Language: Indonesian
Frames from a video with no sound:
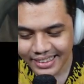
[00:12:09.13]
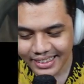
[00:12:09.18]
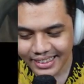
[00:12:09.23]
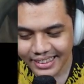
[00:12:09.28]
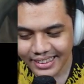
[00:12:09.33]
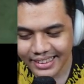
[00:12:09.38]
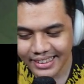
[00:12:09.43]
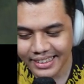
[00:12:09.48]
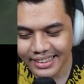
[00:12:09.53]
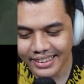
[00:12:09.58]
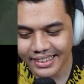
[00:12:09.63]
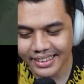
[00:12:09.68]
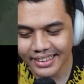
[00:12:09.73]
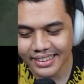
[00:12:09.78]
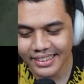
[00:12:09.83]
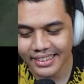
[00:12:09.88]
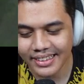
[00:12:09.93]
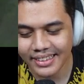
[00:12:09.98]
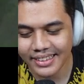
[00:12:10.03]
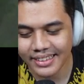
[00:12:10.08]
Ih.
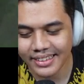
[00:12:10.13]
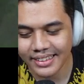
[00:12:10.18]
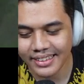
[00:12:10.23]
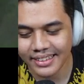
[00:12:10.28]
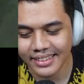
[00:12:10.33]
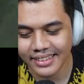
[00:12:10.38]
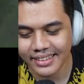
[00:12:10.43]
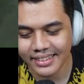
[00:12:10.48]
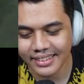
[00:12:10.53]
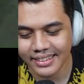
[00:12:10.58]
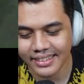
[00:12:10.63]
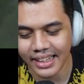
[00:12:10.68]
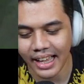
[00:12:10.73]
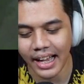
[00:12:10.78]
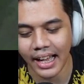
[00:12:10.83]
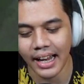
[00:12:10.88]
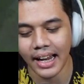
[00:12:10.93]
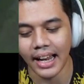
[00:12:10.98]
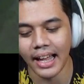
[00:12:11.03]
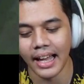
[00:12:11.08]

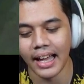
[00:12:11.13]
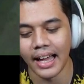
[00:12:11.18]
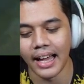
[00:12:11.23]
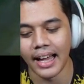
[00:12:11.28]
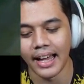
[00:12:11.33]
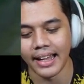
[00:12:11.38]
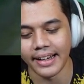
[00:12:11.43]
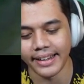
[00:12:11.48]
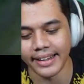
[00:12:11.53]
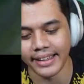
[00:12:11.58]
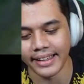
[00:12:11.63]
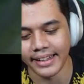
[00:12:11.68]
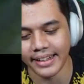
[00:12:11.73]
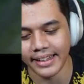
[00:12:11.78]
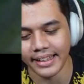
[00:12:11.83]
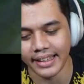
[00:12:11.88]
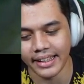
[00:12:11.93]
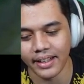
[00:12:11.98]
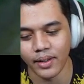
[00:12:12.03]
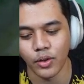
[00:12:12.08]
Jangan lari
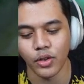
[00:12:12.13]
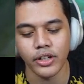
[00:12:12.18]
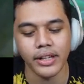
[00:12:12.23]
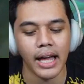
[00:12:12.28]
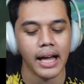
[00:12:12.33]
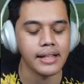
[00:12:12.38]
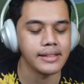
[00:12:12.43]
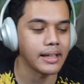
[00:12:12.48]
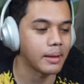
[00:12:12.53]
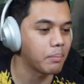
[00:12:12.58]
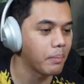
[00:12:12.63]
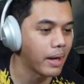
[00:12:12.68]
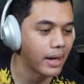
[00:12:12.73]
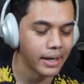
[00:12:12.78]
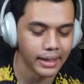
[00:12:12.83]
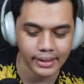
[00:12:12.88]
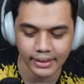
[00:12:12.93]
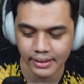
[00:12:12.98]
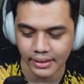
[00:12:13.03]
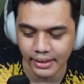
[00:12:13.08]
Ri, Lu diajak
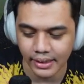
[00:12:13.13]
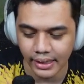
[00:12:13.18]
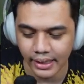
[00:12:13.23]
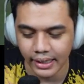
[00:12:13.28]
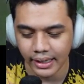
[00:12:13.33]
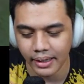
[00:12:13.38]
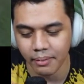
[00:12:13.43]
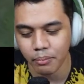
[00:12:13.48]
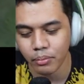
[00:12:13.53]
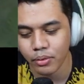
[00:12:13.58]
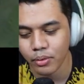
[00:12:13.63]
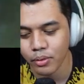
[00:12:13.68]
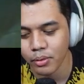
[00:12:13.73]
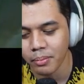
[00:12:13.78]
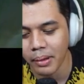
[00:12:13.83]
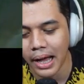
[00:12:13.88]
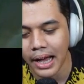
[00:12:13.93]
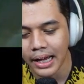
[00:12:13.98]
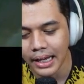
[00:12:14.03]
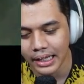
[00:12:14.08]
makan ee pun lu
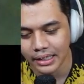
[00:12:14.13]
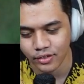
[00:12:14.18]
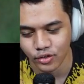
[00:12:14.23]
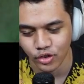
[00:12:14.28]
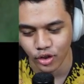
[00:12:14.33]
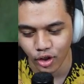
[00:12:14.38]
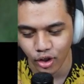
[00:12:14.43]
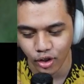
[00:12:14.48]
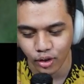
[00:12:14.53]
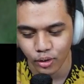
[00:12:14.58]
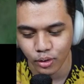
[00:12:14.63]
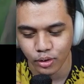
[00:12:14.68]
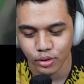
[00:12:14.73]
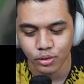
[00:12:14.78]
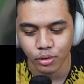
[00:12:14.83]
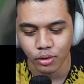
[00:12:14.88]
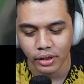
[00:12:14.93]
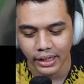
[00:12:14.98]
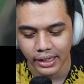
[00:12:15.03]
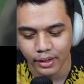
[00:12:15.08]
makan, Cok. Lu
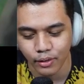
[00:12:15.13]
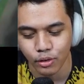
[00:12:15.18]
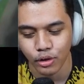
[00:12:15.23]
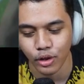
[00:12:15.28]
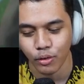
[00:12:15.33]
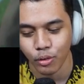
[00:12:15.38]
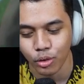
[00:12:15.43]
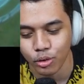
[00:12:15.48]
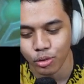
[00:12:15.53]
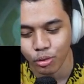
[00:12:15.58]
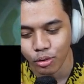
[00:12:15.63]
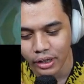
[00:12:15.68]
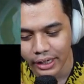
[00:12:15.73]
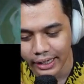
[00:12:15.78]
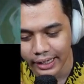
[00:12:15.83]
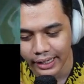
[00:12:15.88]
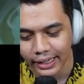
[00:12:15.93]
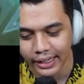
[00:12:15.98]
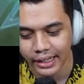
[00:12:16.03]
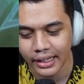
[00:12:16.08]
suren, lu ikut
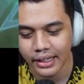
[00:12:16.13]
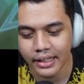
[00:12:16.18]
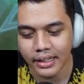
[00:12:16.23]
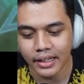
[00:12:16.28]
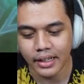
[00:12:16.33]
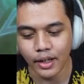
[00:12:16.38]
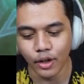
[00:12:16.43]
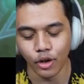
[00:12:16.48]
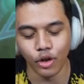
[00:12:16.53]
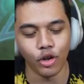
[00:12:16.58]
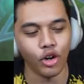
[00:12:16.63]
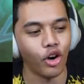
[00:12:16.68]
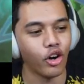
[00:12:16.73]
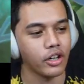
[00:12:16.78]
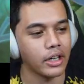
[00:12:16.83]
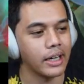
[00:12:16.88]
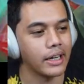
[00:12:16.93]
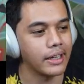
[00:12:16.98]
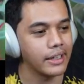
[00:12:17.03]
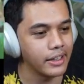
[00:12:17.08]
suren. Lu
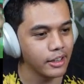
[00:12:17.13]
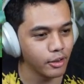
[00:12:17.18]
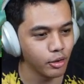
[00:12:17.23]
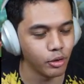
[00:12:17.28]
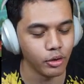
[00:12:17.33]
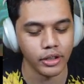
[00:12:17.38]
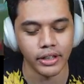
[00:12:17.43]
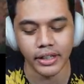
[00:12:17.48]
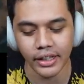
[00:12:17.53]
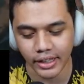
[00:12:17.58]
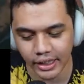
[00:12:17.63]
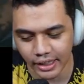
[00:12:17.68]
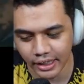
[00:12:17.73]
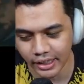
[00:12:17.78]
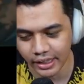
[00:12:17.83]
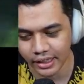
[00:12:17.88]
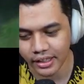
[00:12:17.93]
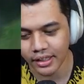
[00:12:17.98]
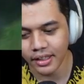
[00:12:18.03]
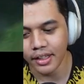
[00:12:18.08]
orang ini, lu
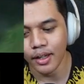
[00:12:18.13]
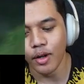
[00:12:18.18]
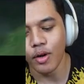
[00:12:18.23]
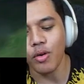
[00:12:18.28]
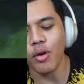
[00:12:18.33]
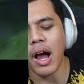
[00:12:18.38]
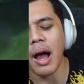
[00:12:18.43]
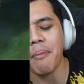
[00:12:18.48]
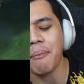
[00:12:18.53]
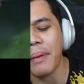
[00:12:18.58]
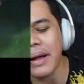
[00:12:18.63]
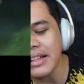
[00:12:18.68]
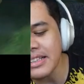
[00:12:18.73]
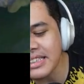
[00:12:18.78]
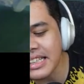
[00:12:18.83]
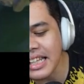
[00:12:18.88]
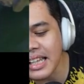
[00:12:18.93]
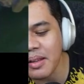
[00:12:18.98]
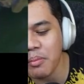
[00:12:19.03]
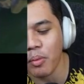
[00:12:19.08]
ini. Lu ngapain
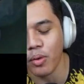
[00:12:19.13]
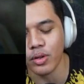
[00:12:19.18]
sih, mau